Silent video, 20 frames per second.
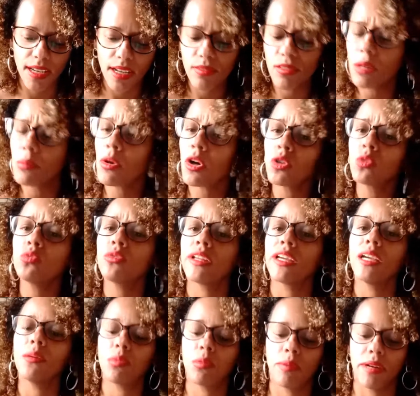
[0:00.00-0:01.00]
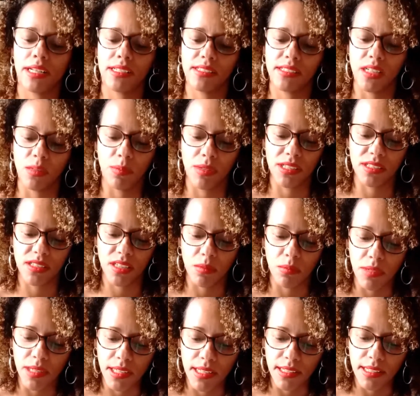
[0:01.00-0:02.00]
Demora um tempo para ser
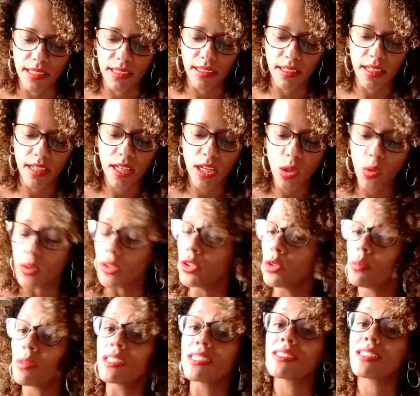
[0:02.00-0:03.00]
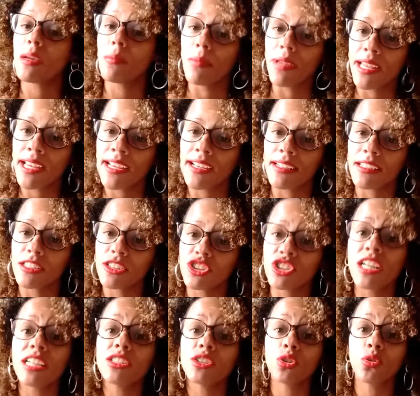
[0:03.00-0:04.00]
percebida. Quando perceber,
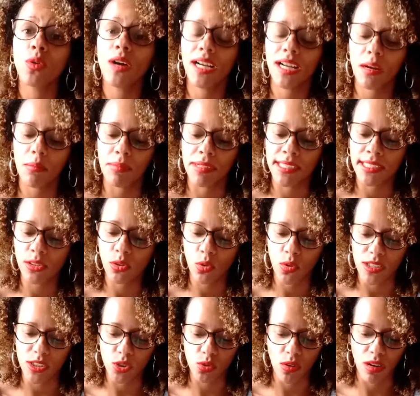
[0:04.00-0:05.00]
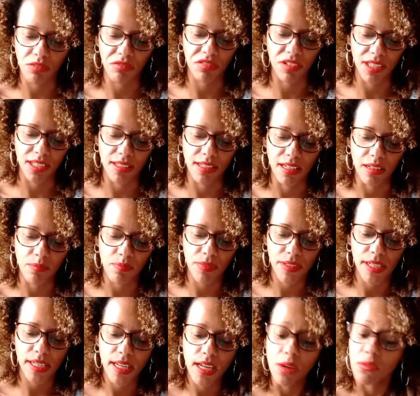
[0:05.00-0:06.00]
já estou acabando com a sua vida.
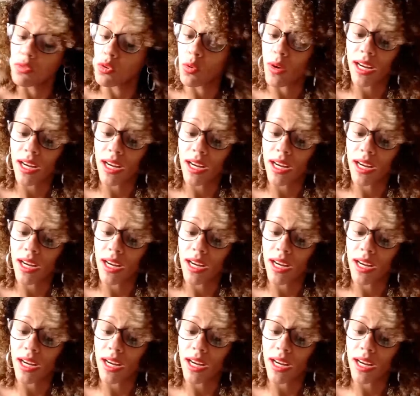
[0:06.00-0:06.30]
Vou